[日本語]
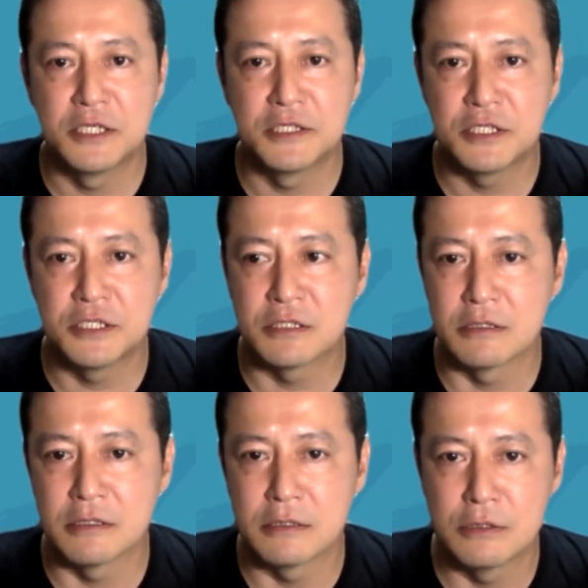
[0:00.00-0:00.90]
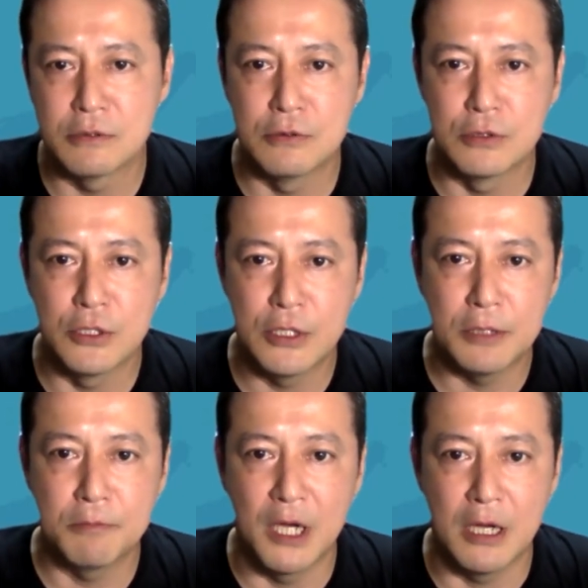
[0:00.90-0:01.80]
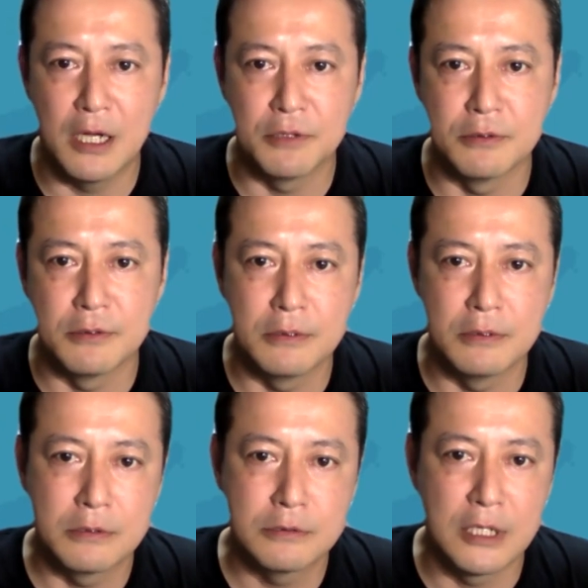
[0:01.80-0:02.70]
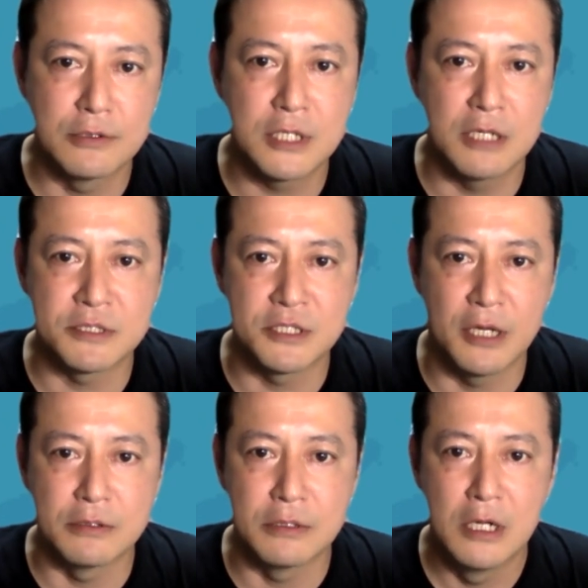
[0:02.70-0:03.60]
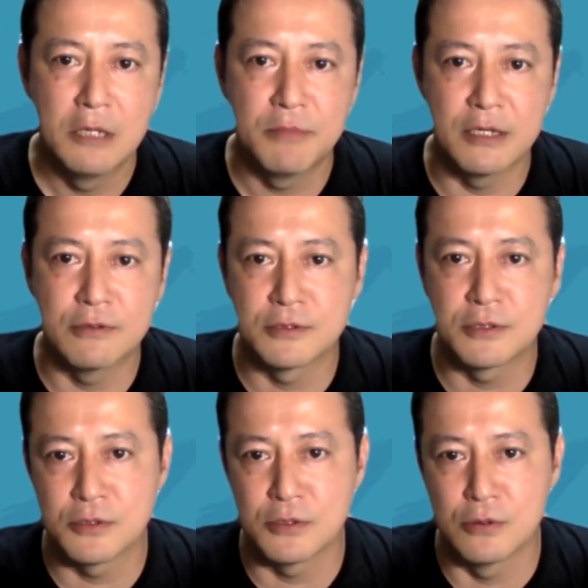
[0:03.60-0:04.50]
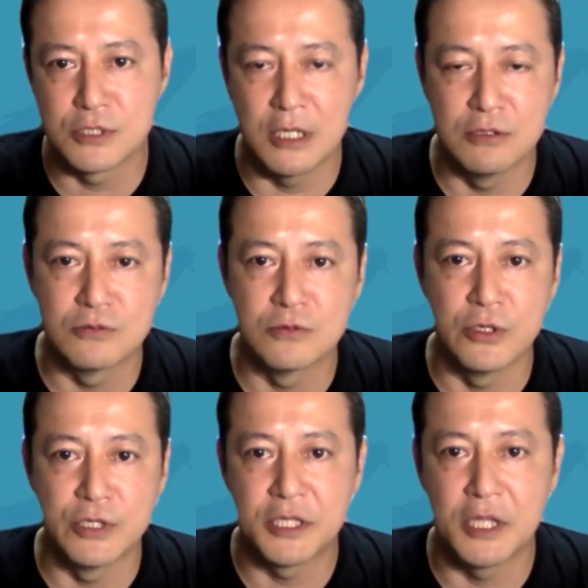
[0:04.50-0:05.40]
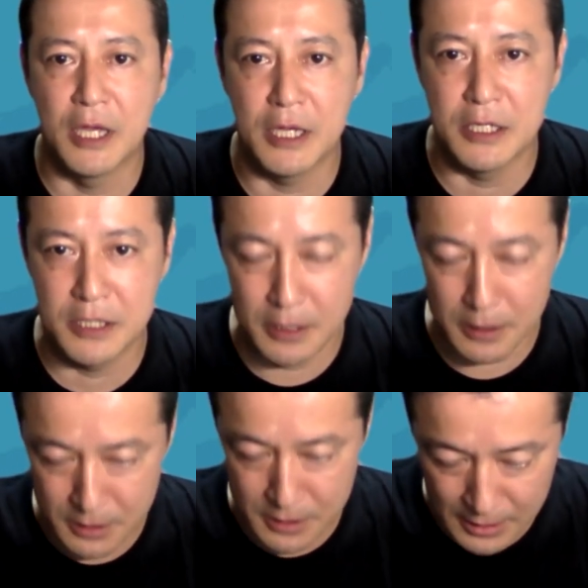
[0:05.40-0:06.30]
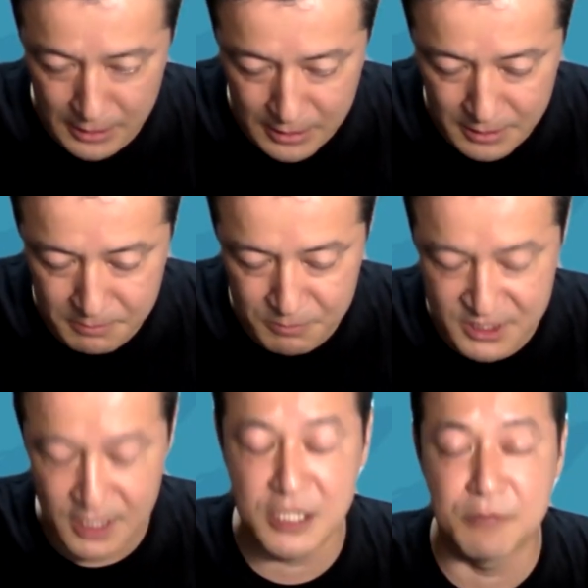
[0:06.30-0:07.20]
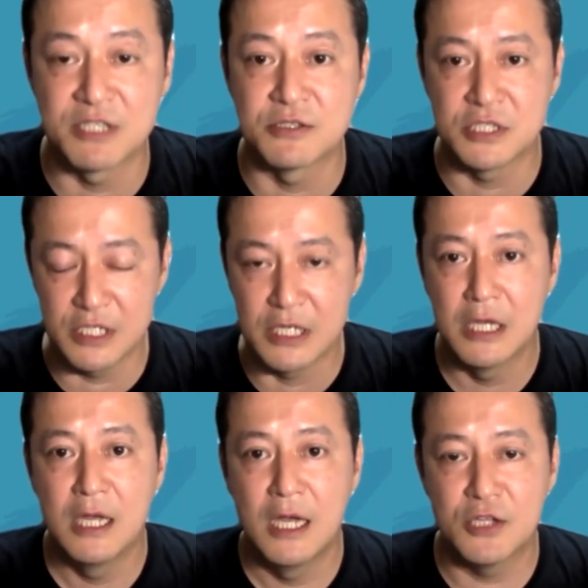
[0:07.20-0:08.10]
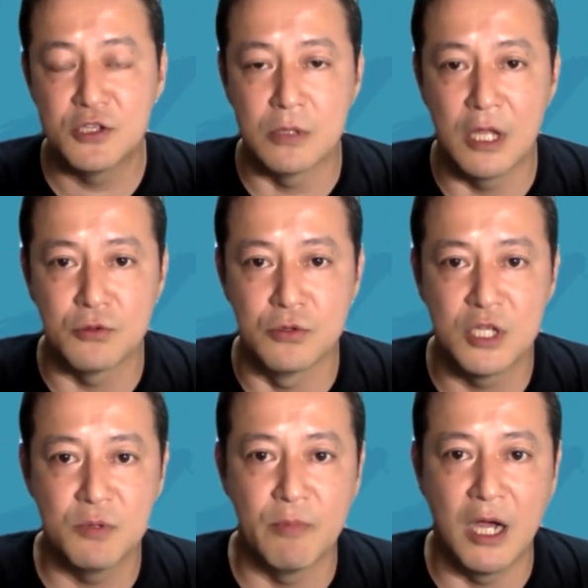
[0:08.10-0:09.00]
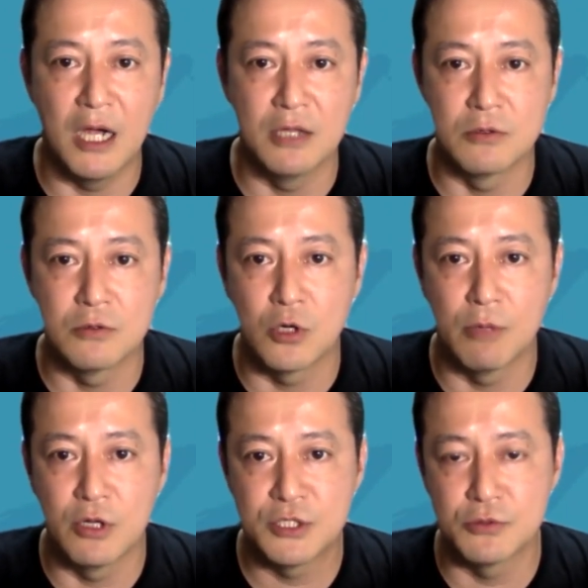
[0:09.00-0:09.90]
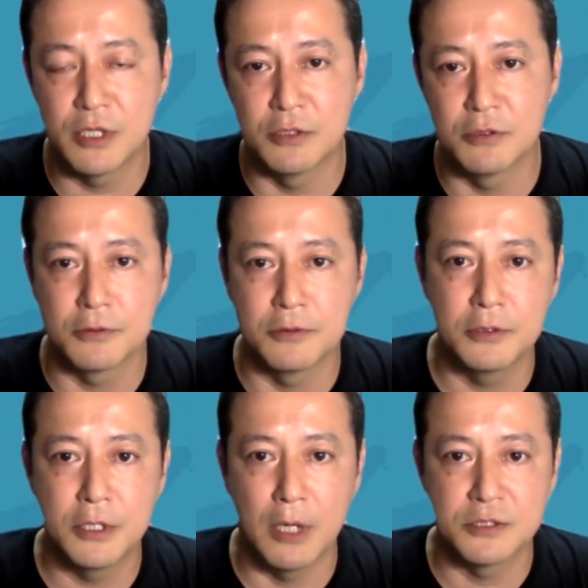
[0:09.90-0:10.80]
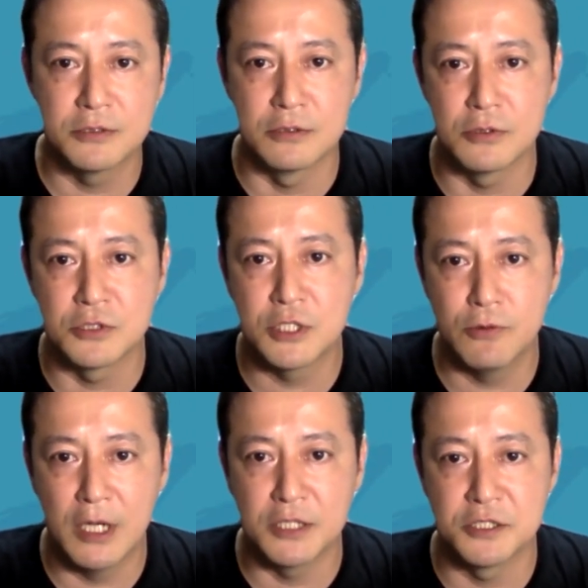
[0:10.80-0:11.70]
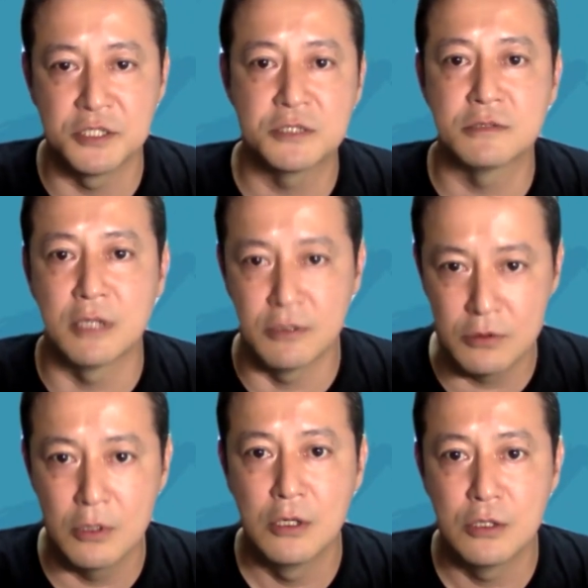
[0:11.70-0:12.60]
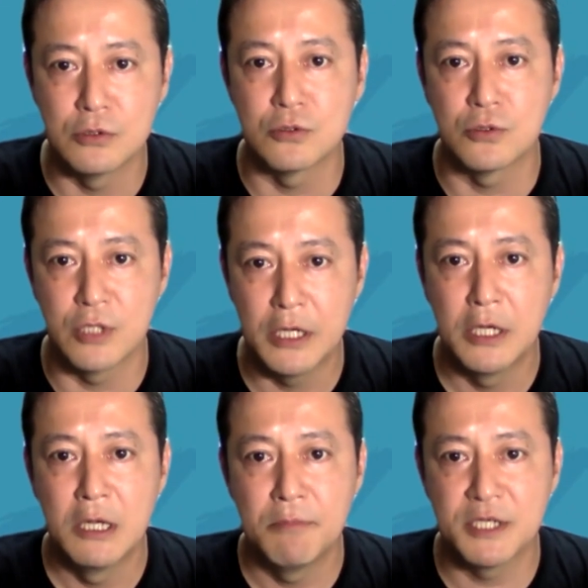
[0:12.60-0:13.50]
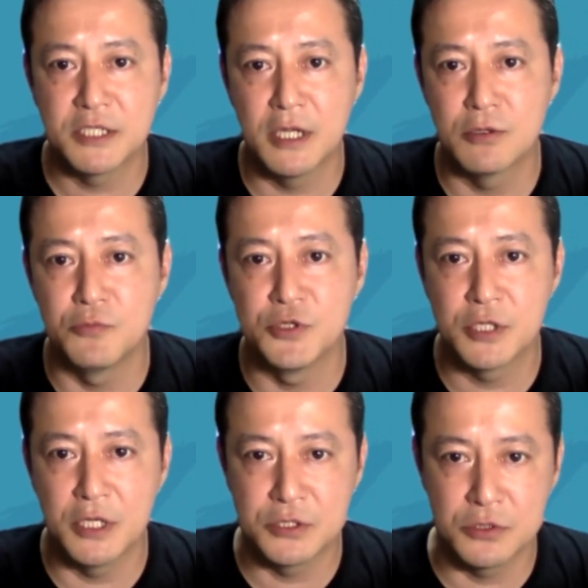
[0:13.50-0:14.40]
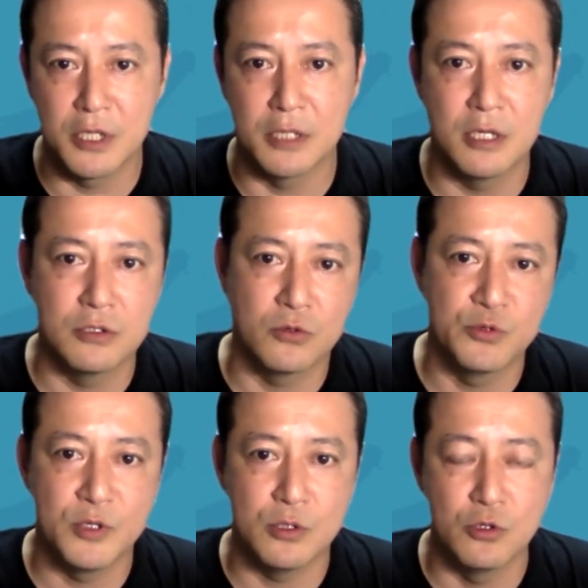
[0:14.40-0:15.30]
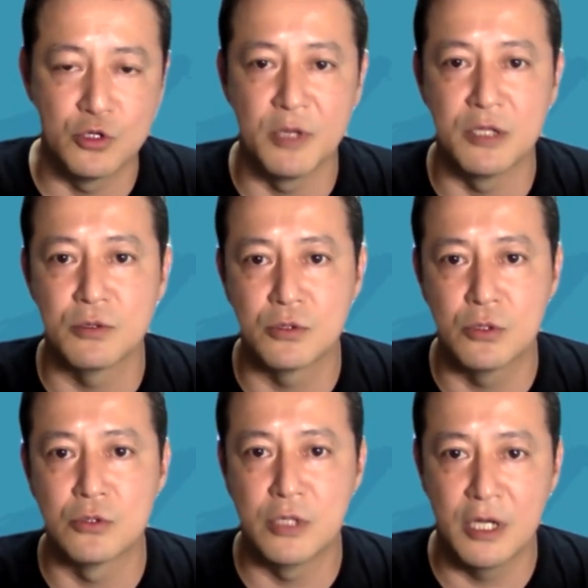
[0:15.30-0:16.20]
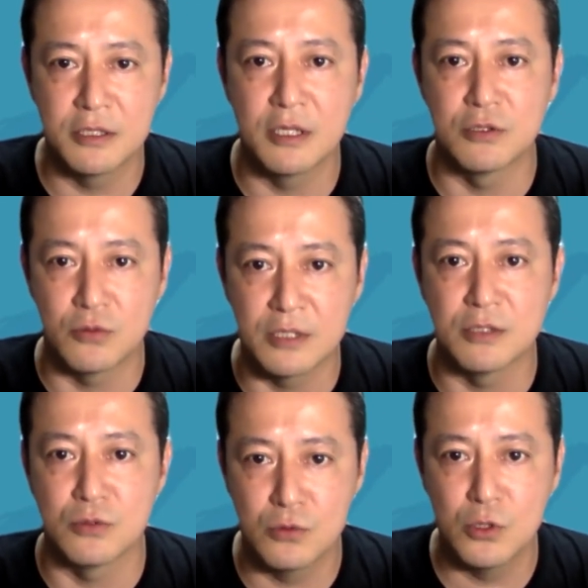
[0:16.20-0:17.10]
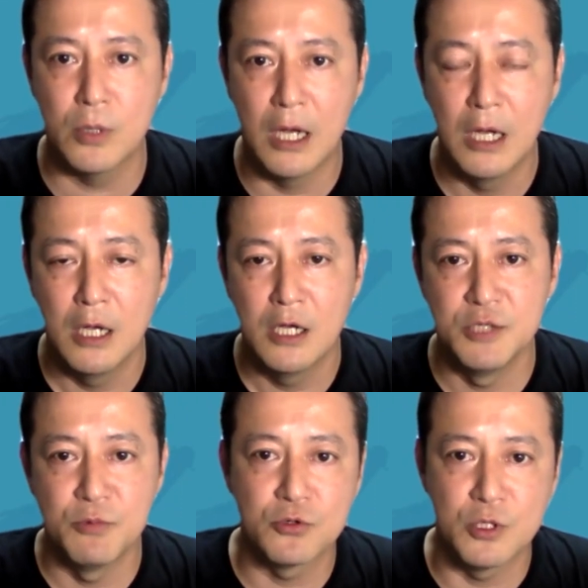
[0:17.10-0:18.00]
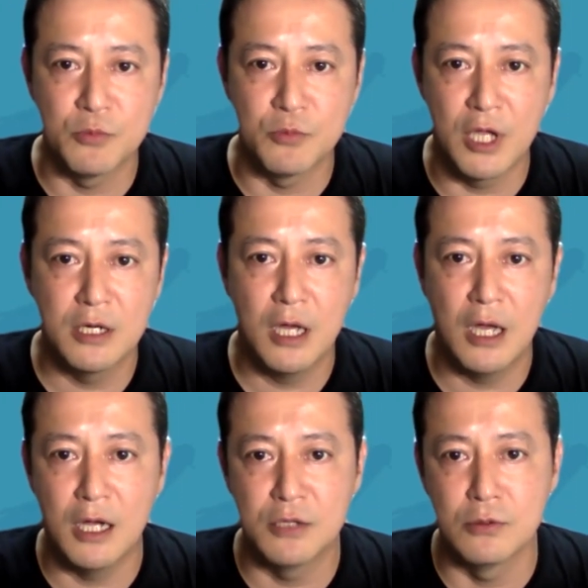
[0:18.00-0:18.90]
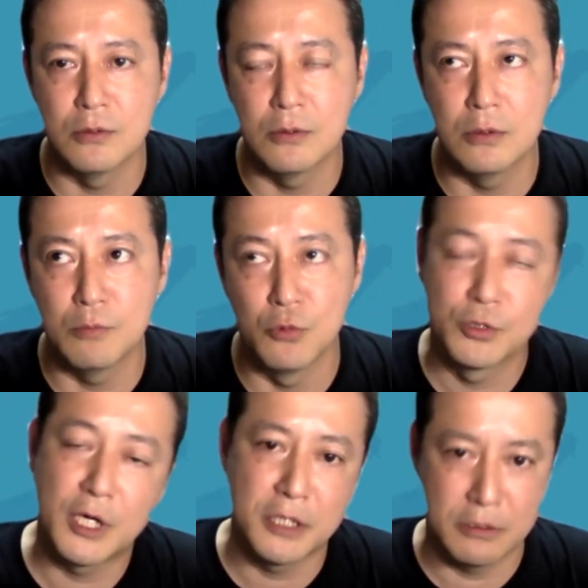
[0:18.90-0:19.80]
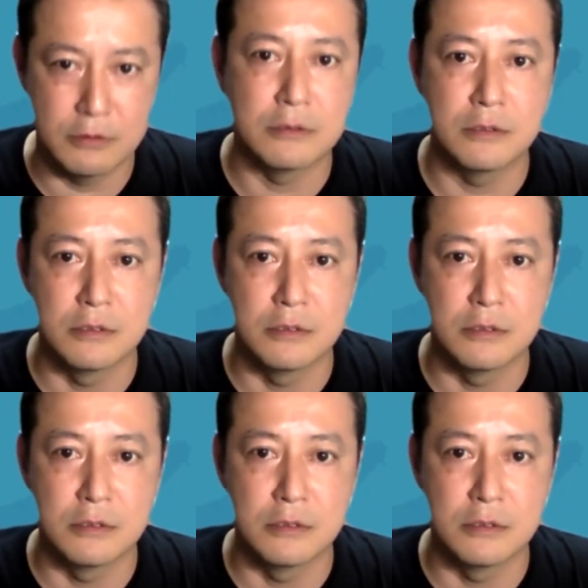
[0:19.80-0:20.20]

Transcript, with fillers: ジェネシスの方で、まあ、あのクラウドサービスであるマイクロソフトのオーサンろくごを入れていて、まあ、使ってますし、あと何といっても、まあ、あのコラボレーション系のところではツールとしてはジェネシスクラウドということで、まあ、社内コミュニケーションであったりドキュメントの共有であったりとかっていうところはリモートでも何らあの問題なく